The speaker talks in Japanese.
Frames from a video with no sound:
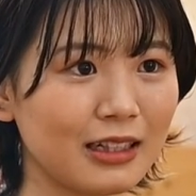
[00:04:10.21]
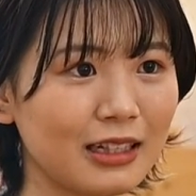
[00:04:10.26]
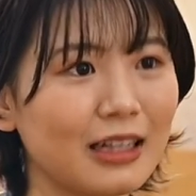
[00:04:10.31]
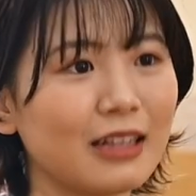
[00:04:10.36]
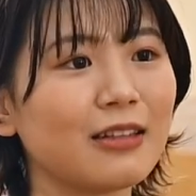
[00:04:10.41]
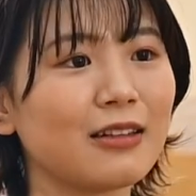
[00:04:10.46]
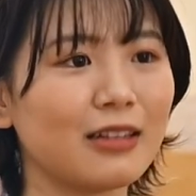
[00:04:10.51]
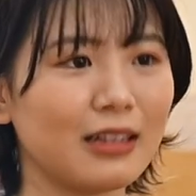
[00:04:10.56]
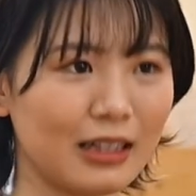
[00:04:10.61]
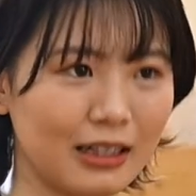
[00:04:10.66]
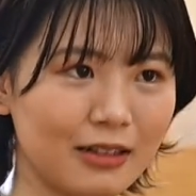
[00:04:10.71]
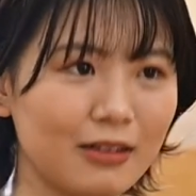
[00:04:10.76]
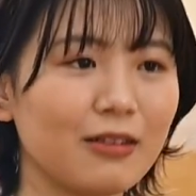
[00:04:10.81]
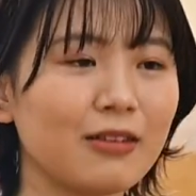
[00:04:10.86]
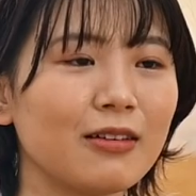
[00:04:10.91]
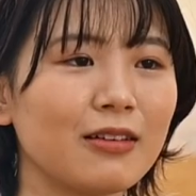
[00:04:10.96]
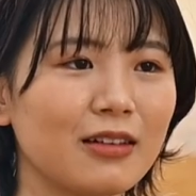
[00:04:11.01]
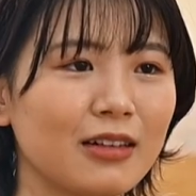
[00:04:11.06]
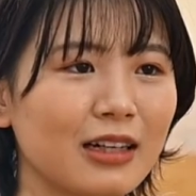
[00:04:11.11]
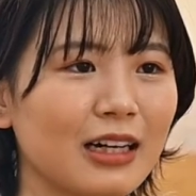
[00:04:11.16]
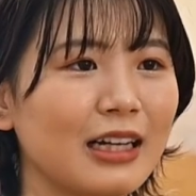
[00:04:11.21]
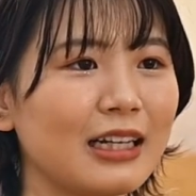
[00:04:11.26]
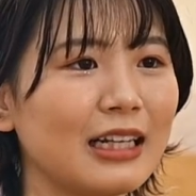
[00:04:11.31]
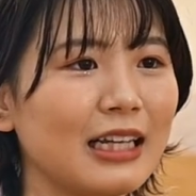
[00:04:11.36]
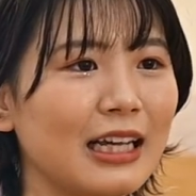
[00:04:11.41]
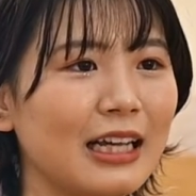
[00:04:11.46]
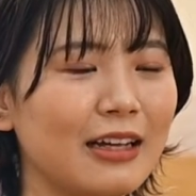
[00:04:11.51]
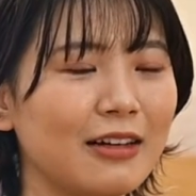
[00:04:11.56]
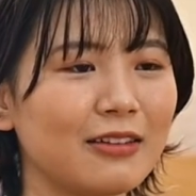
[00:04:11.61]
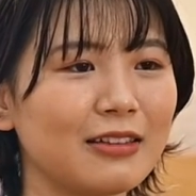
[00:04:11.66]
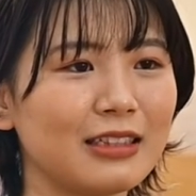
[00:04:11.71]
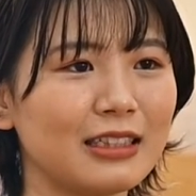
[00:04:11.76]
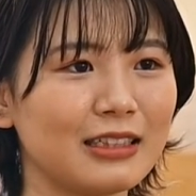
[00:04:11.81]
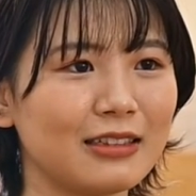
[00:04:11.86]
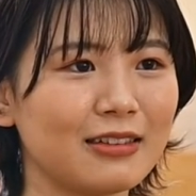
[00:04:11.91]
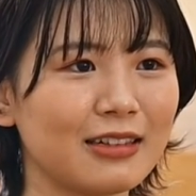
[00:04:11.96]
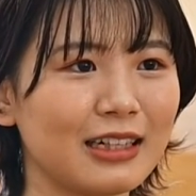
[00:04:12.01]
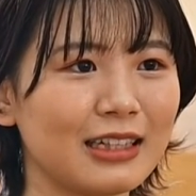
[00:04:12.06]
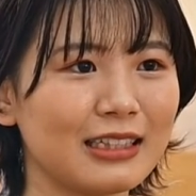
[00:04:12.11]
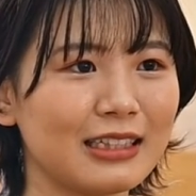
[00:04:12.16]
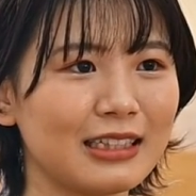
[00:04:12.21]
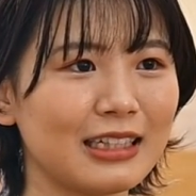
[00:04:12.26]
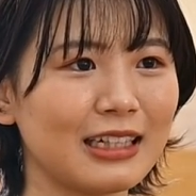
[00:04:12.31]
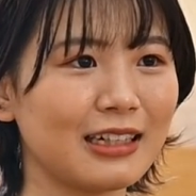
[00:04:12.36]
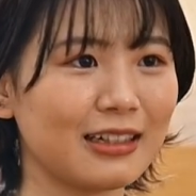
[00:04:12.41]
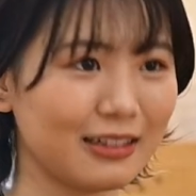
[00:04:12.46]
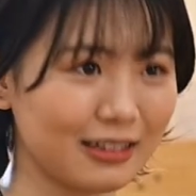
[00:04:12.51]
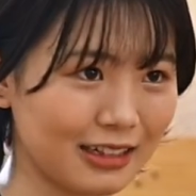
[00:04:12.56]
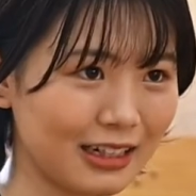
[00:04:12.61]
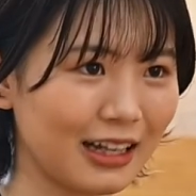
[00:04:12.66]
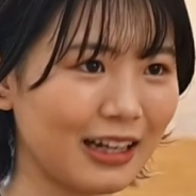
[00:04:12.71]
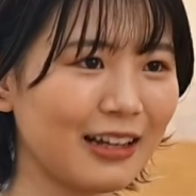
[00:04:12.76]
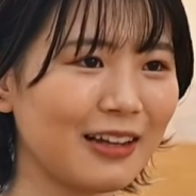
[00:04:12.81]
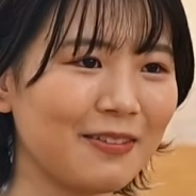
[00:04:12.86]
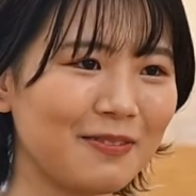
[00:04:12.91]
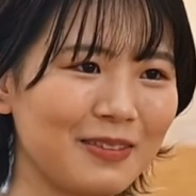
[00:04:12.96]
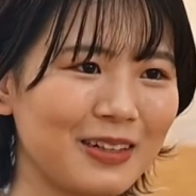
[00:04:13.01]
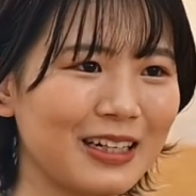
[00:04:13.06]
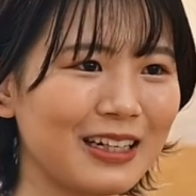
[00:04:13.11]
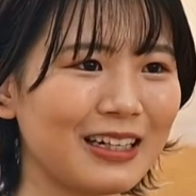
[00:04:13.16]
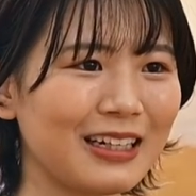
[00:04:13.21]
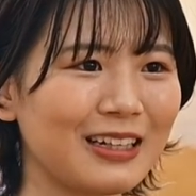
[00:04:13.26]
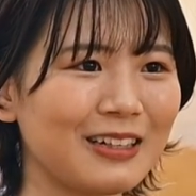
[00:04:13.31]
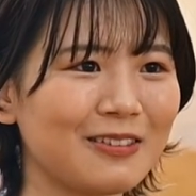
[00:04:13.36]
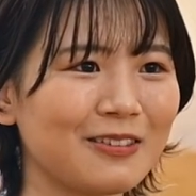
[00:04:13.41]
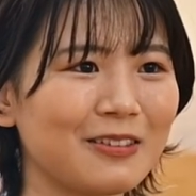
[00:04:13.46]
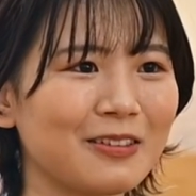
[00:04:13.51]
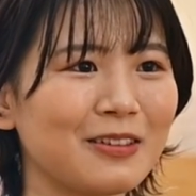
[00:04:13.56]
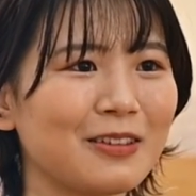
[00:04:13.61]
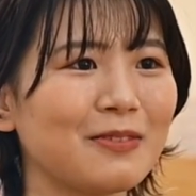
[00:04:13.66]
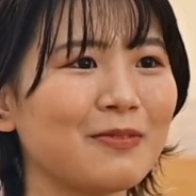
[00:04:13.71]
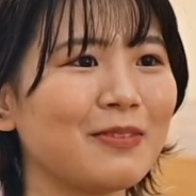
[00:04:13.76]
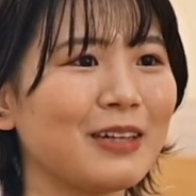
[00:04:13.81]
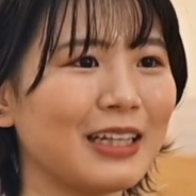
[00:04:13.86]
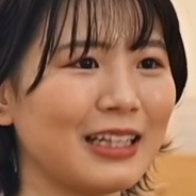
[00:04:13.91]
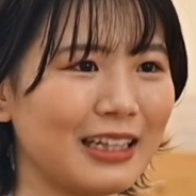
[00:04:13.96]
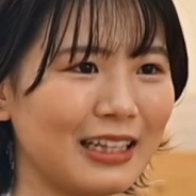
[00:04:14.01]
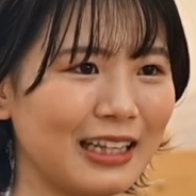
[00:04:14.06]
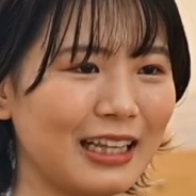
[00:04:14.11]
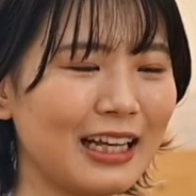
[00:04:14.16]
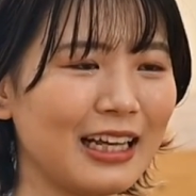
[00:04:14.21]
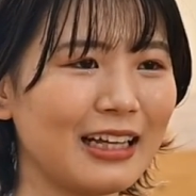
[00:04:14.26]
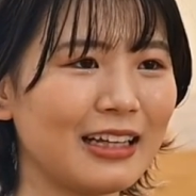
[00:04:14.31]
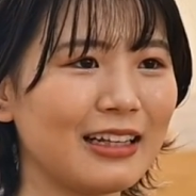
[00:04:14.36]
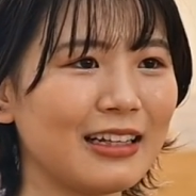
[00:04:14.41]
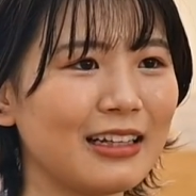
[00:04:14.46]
などでの管理栄養士の活躍が見られることもあって